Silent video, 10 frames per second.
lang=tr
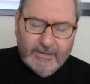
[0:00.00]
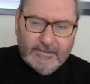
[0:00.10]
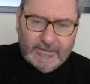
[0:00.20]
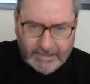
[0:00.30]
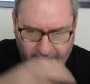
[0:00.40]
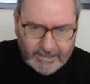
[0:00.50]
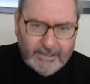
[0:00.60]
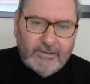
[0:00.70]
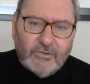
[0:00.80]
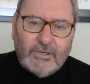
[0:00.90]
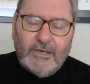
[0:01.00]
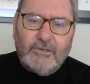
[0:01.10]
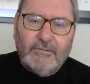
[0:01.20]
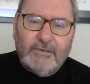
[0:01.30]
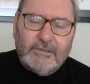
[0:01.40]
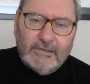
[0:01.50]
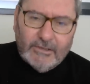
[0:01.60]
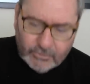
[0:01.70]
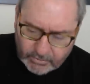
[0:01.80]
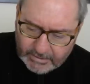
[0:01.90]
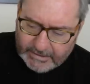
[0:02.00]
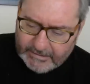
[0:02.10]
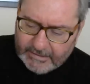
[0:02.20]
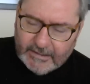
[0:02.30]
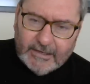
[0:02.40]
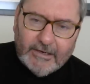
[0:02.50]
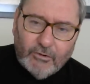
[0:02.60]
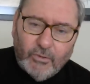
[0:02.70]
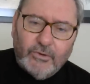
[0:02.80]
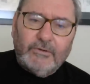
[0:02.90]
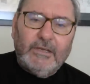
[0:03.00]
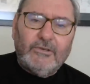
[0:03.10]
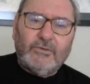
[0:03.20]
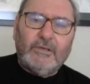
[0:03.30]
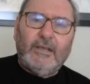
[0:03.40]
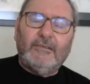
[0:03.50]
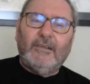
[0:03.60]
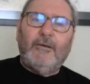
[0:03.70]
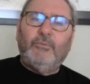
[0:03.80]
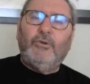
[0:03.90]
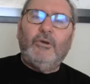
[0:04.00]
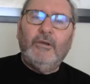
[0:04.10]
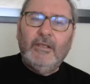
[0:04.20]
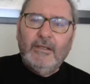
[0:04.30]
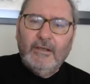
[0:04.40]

ziyareti çerçevesinde söyledikleriyle ortaya çıkan tablo